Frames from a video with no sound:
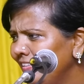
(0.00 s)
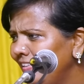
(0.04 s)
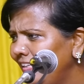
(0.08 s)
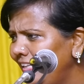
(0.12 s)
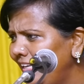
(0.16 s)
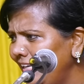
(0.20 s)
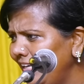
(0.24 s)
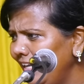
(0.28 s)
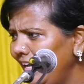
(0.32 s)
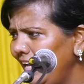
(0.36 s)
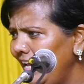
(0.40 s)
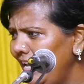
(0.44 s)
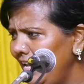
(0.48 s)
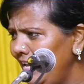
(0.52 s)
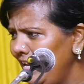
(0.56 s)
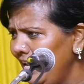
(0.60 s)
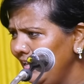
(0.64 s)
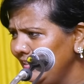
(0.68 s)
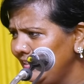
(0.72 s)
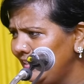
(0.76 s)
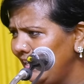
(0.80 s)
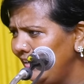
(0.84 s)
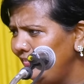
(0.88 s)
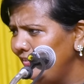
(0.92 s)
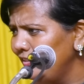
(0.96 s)
இருக்கிற எல்லா
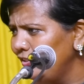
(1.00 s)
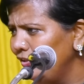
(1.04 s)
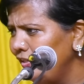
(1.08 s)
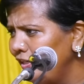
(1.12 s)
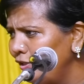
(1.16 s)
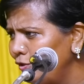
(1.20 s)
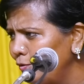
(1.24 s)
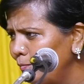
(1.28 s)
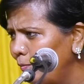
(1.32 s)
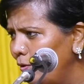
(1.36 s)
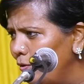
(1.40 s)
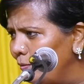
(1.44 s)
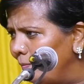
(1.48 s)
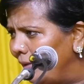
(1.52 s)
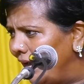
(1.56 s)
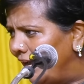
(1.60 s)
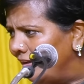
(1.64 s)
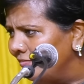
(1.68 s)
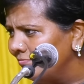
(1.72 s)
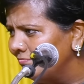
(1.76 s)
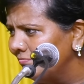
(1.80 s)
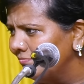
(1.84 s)
சர்வீஸும் இன்னும் போவுமே